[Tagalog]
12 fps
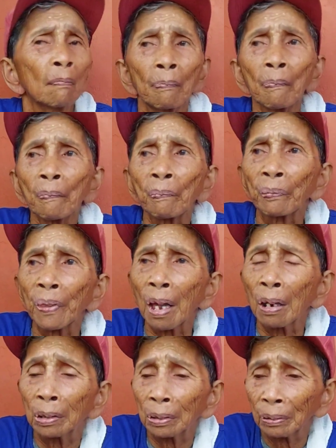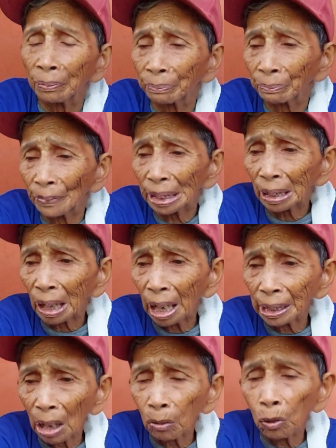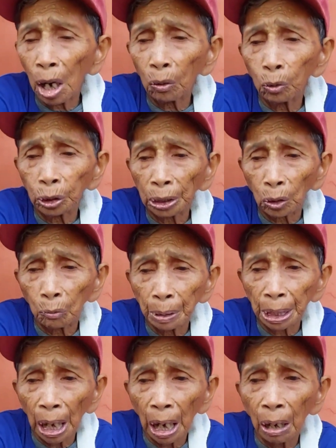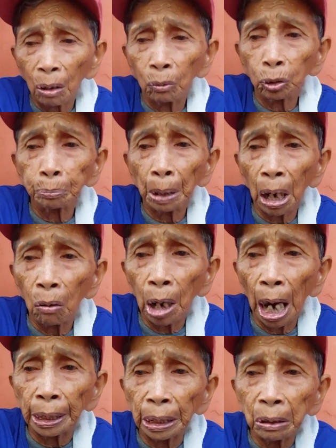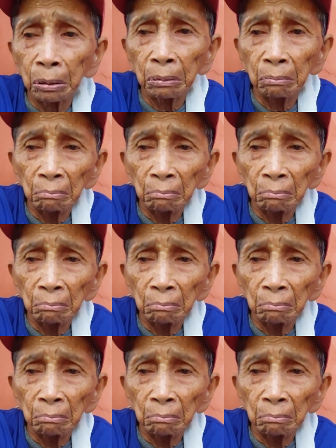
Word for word: Hmm. Kaya kung ako saro man na us makaugali ko,